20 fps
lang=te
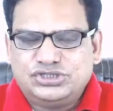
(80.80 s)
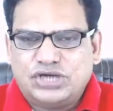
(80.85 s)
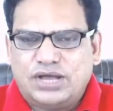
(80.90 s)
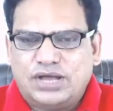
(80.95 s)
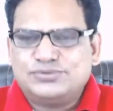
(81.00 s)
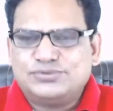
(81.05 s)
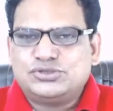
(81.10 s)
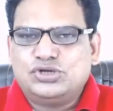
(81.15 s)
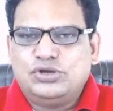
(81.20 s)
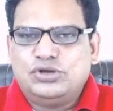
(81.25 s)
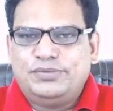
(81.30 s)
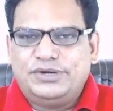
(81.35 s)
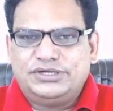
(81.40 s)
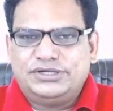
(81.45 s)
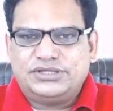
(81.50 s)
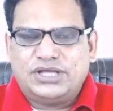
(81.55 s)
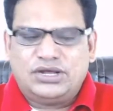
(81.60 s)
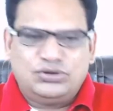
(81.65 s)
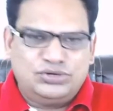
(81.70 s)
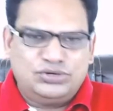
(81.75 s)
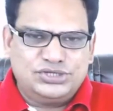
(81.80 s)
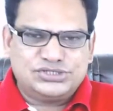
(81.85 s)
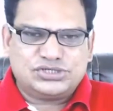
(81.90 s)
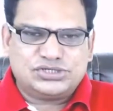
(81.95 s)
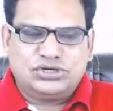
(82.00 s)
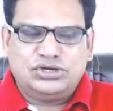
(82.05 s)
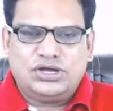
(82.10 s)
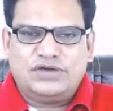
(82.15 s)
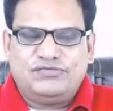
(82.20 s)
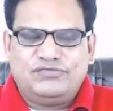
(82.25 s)
షాప్స్లో పెడతారు
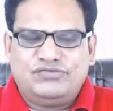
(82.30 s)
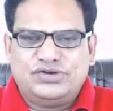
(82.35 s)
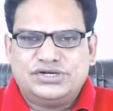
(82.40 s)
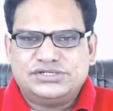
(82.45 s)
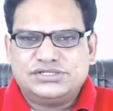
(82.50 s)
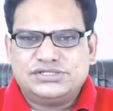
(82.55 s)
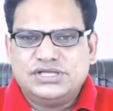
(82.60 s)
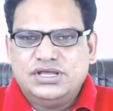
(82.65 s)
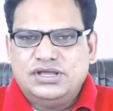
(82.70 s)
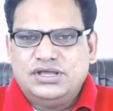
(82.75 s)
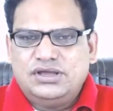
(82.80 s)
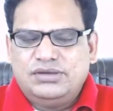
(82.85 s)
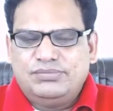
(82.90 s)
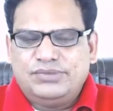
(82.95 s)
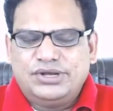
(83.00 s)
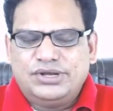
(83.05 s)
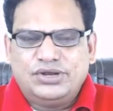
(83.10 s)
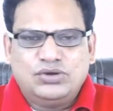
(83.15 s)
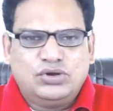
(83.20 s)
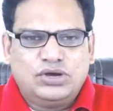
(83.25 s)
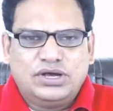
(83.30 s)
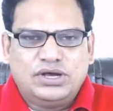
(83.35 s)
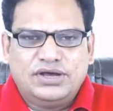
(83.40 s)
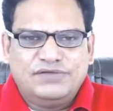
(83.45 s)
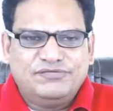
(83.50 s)
డిస్కౌంట్ ఆఫర్స్ మరియు